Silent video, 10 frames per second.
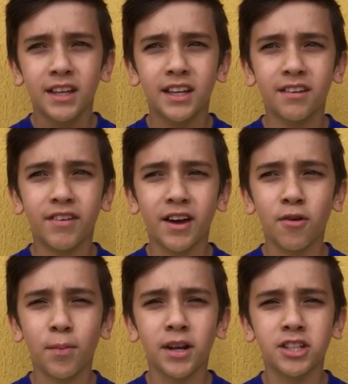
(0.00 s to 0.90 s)
E vai
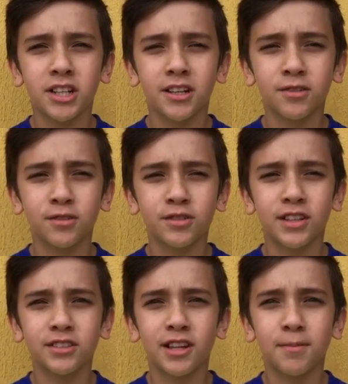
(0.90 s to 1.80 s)
compartilhando com
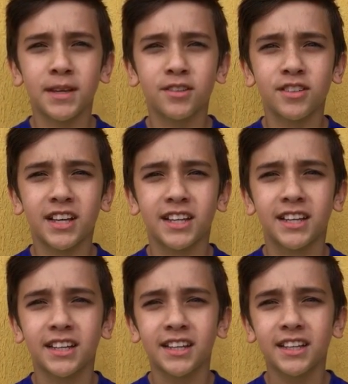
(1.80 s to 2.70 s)
seus amigos
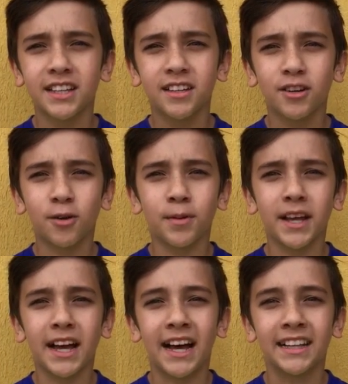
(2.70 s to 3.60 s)
aí.
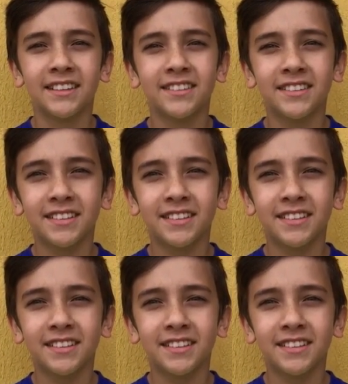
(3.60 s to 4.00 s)
Obrigado!